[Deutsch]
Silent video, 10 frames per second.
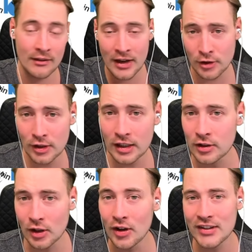dann wäre ich euch
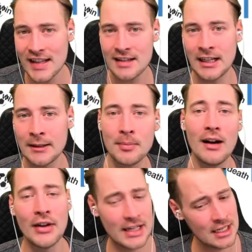natürlich auch sehr
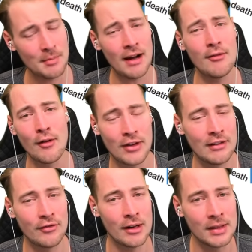dankbar. Wenn nicht, machen wir auf
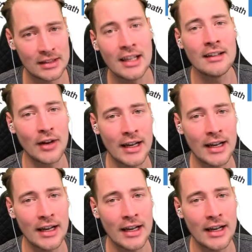jeden Fall mit denen